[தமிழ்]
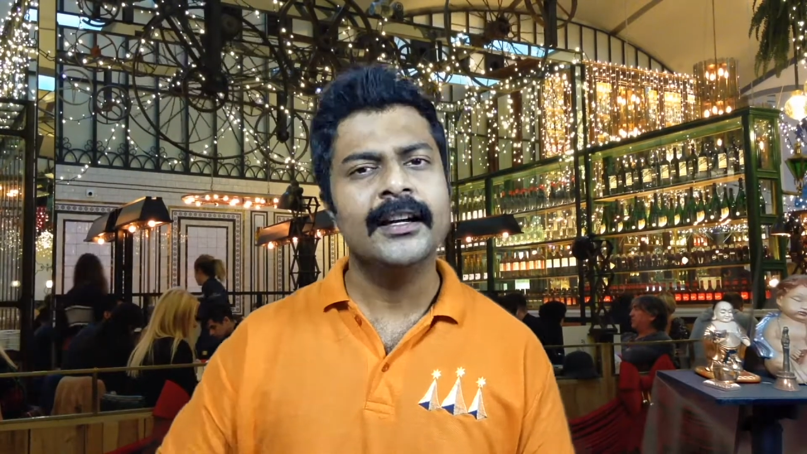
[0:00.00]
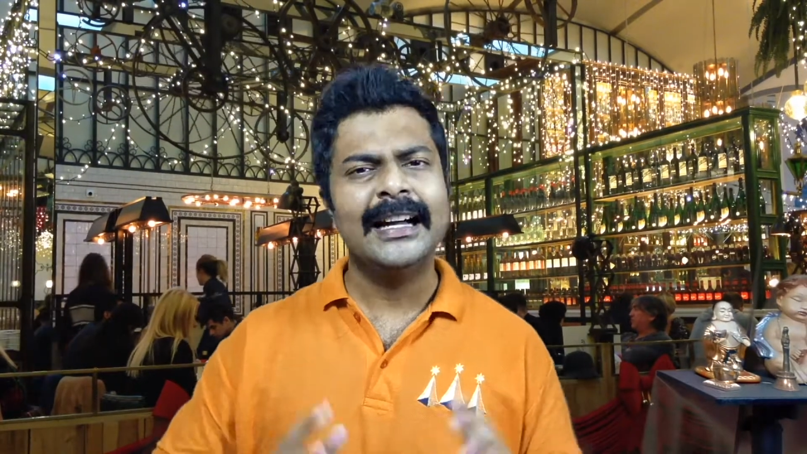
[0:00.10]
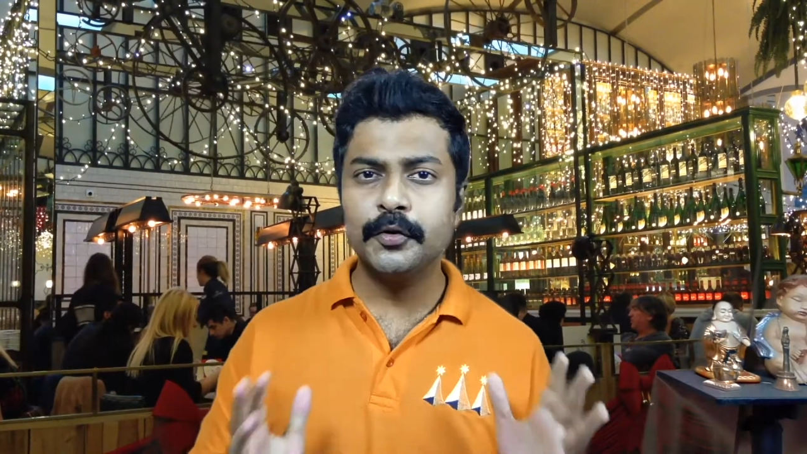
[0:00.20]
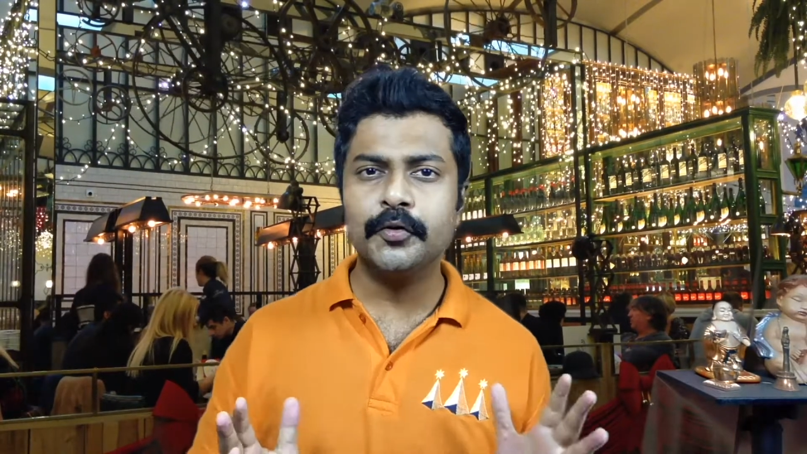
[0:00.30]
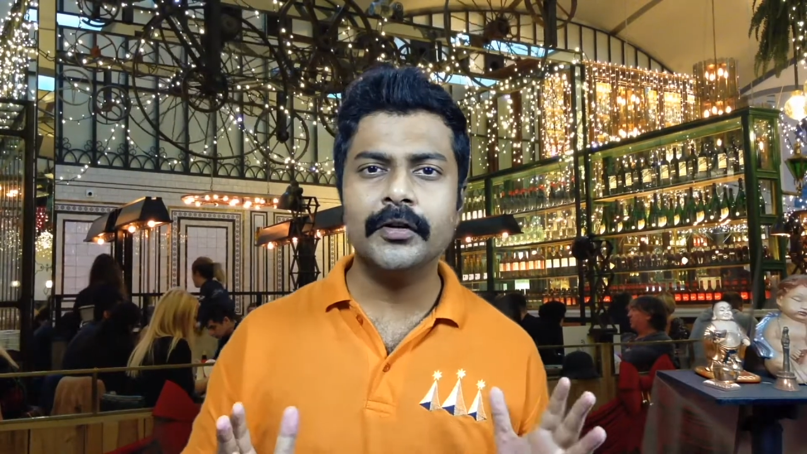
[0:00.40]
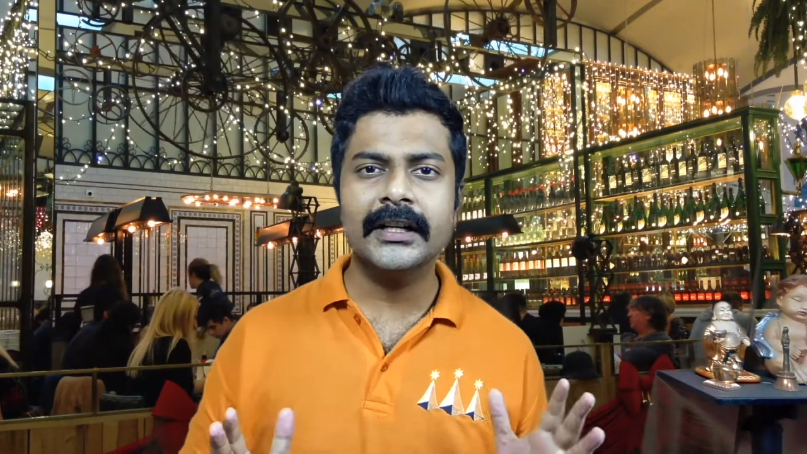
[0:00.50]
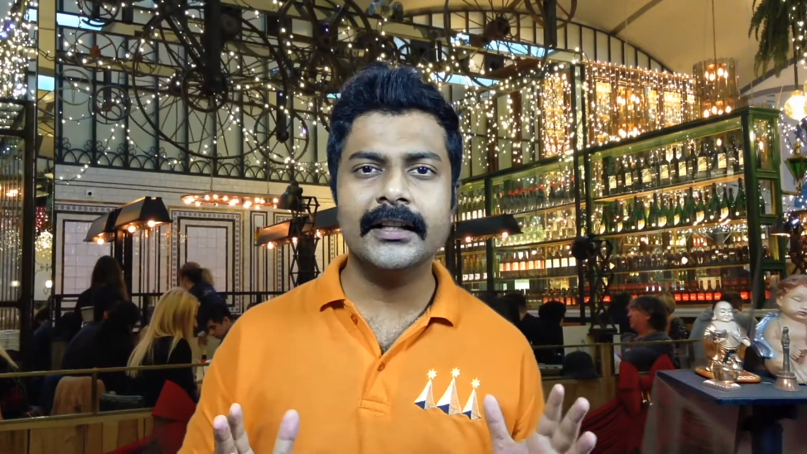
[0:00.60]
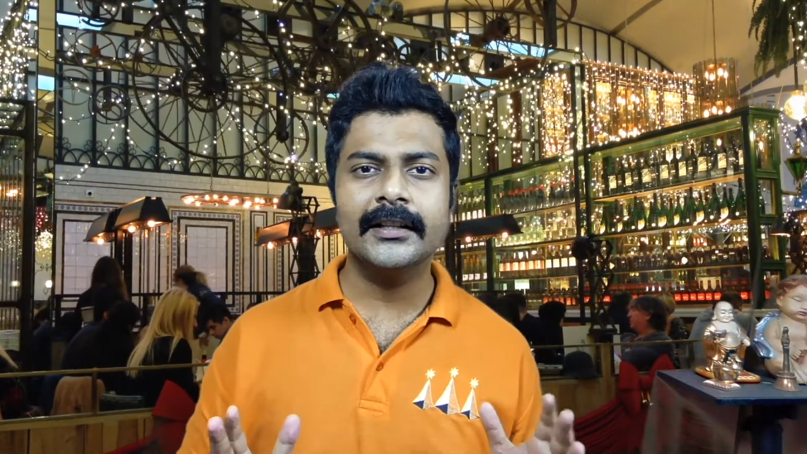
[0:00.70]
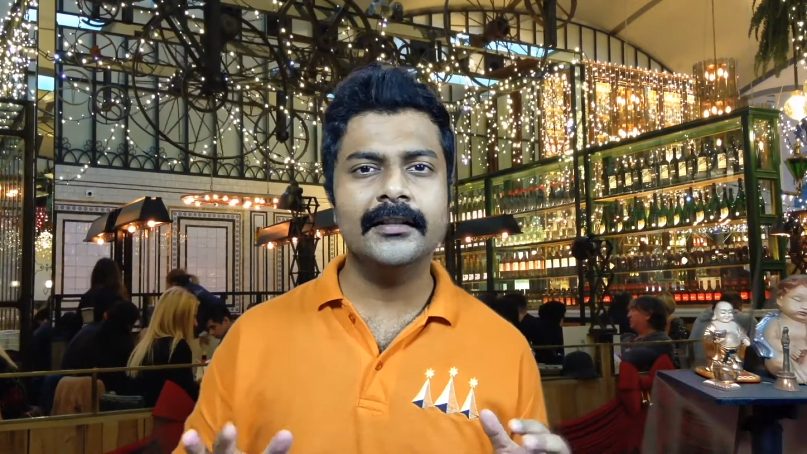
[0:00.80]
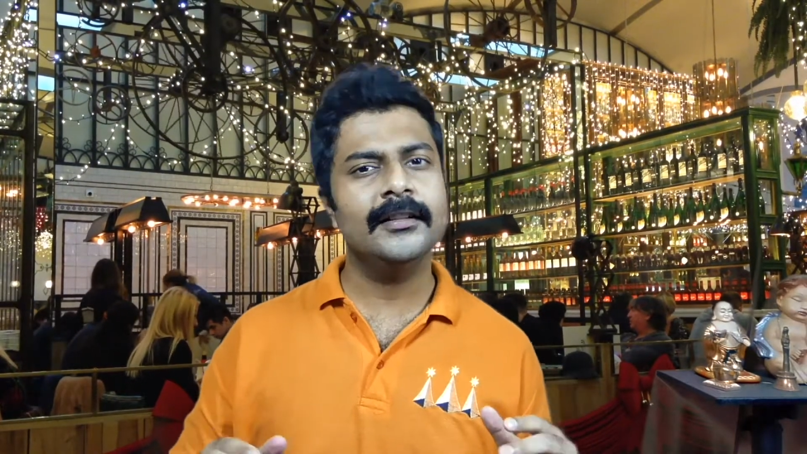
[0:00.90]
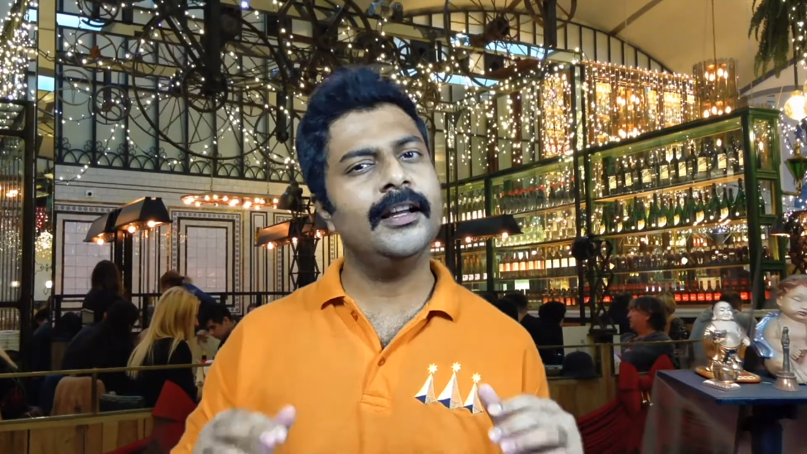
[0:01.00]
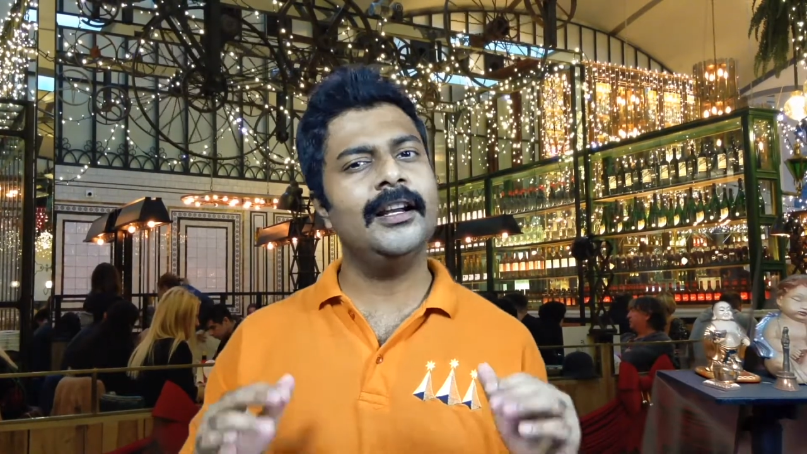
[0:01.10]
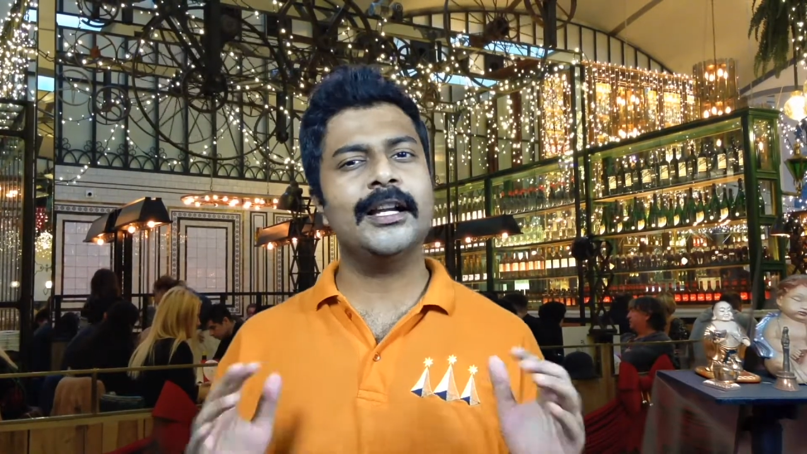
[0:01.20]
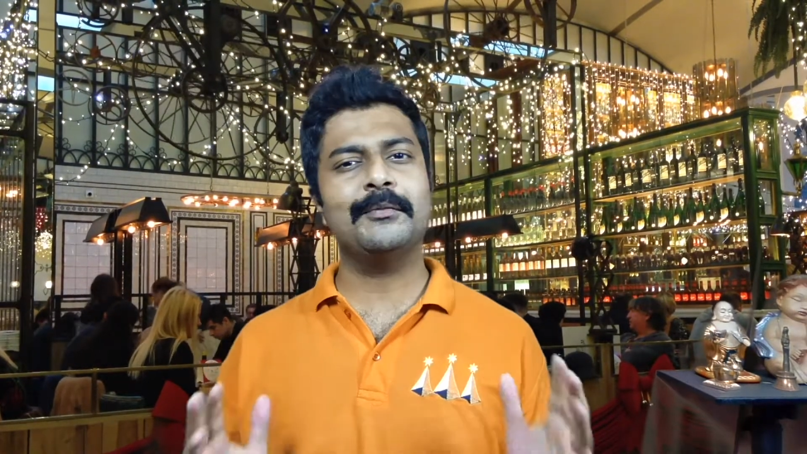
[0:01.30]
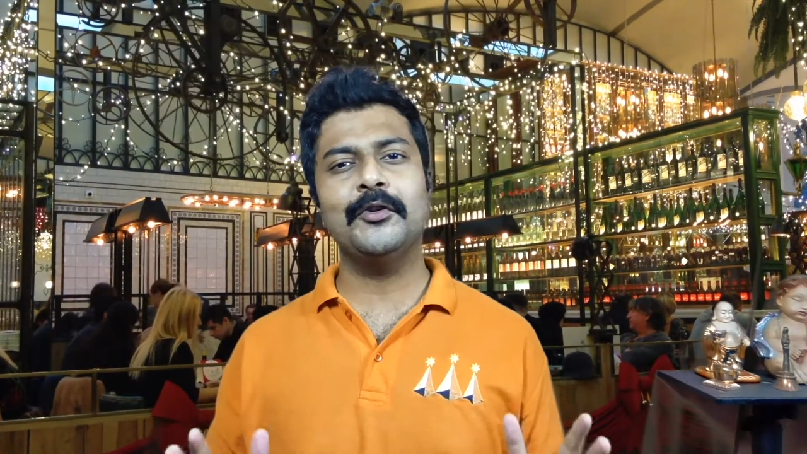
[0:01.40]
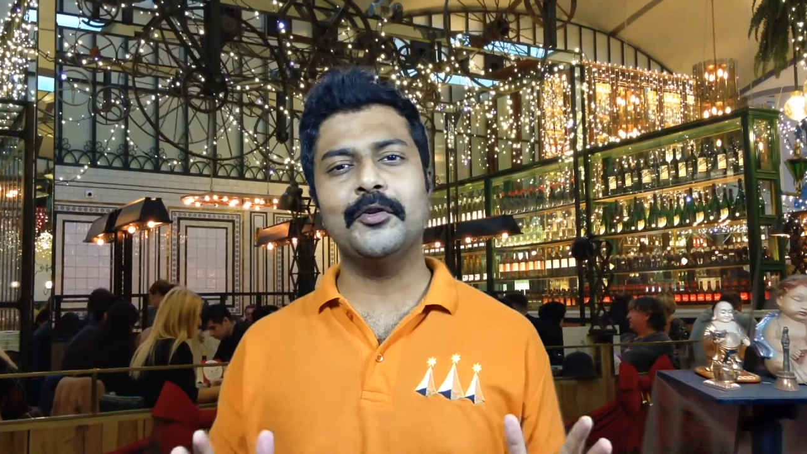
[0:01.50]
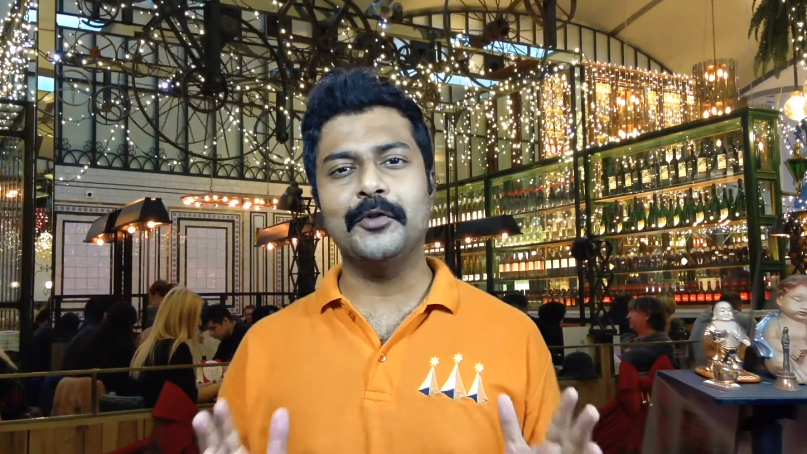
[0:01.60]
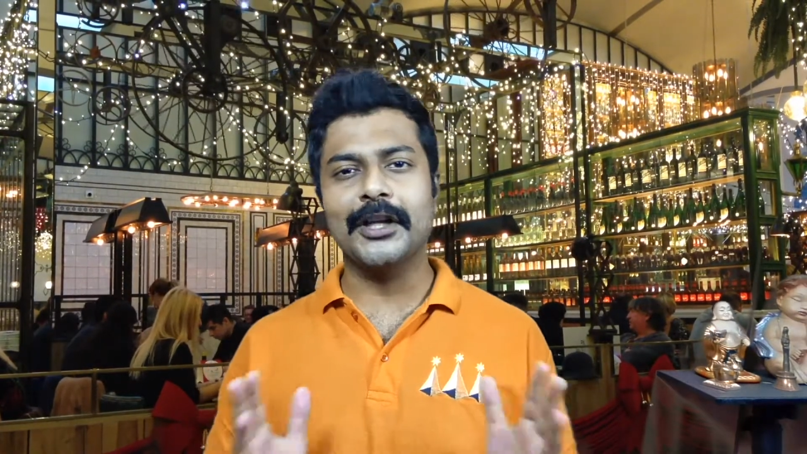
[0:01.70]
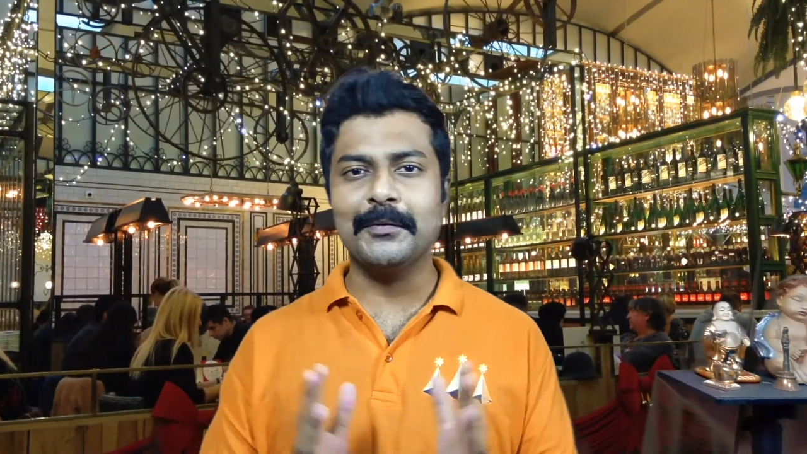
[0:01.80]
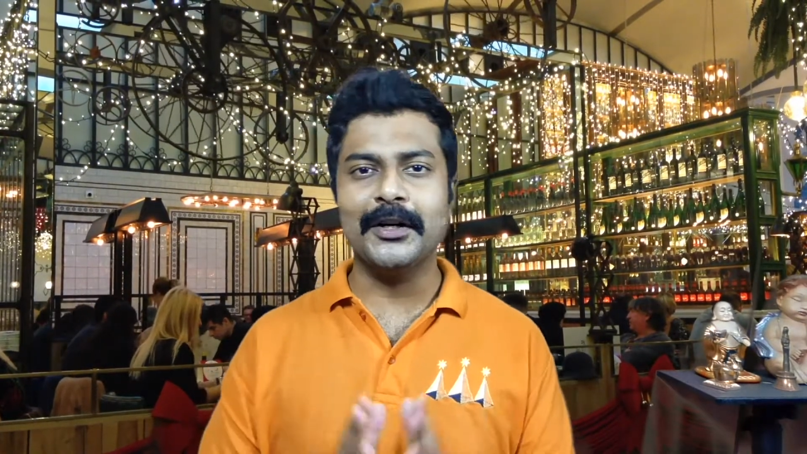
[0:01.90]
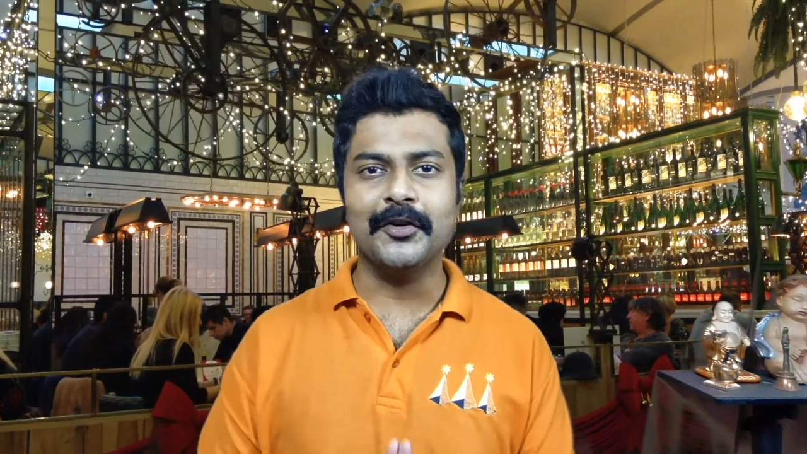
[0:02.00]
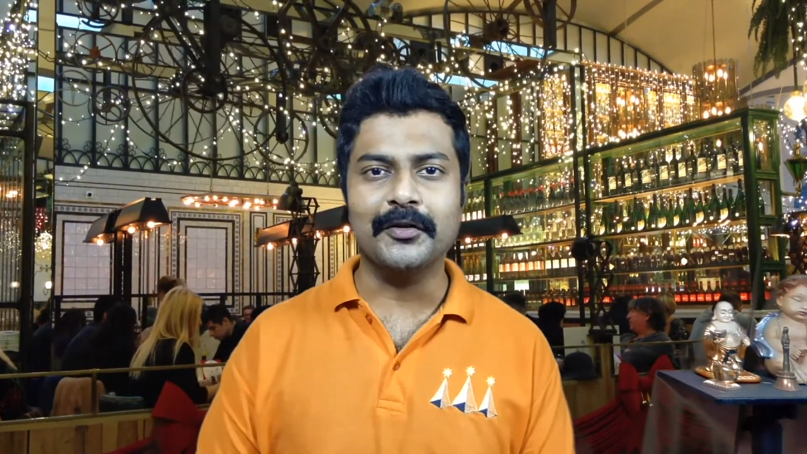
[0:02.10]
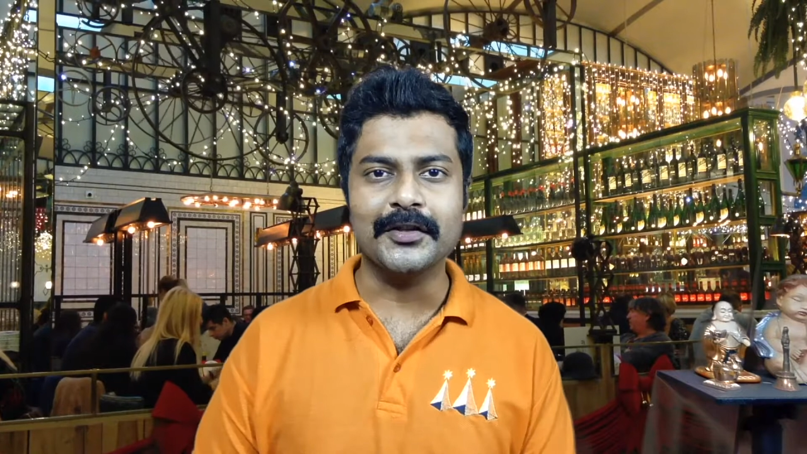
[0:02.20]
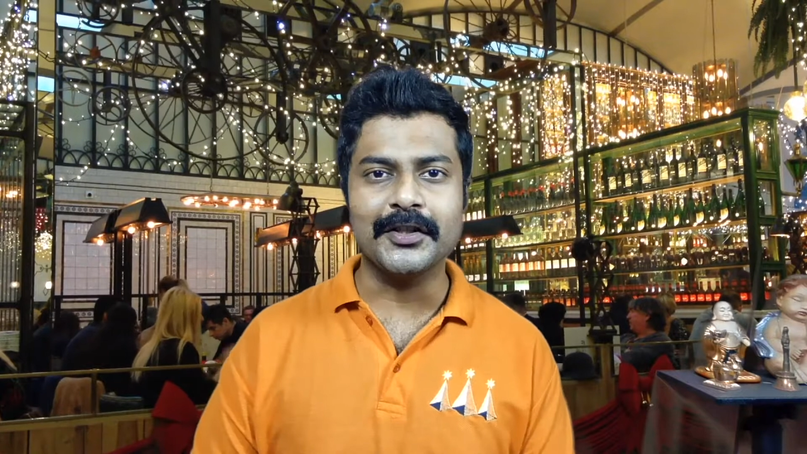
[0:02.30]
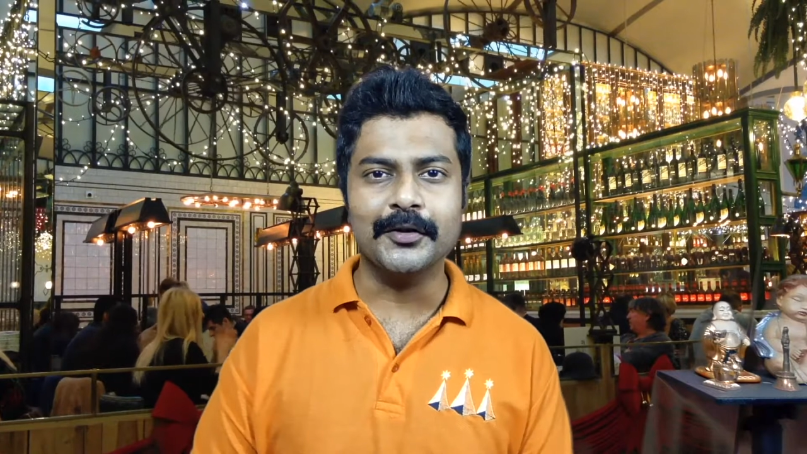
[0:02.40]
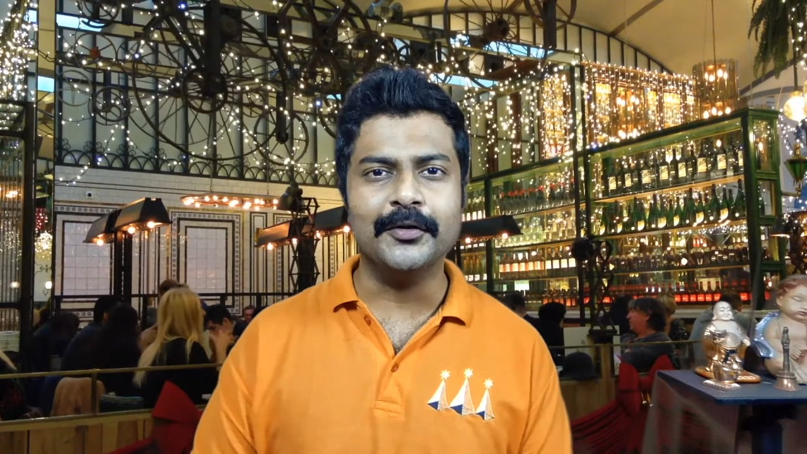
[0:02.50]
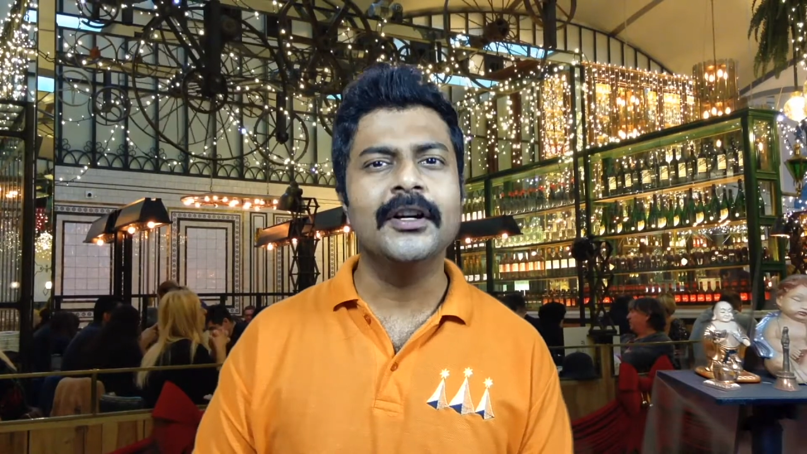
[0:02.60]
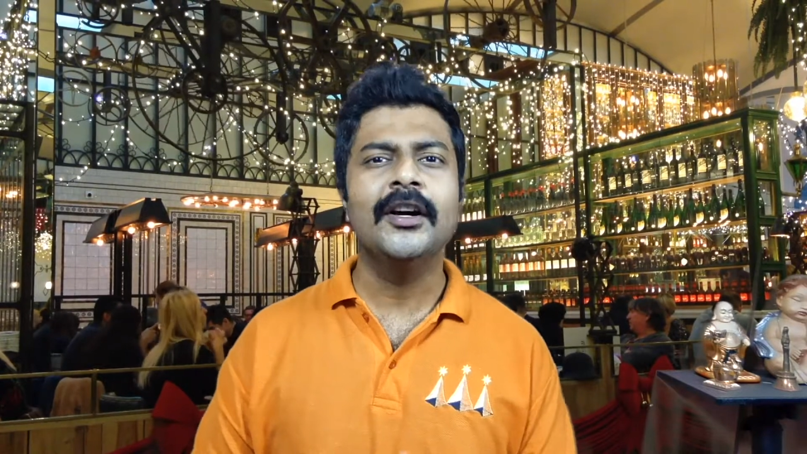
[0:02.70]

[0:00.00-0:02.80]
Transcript: தூக்கங்கிறது எல்லாருக்குமே ஒரு முக்கியமான ஒரு விஷயம்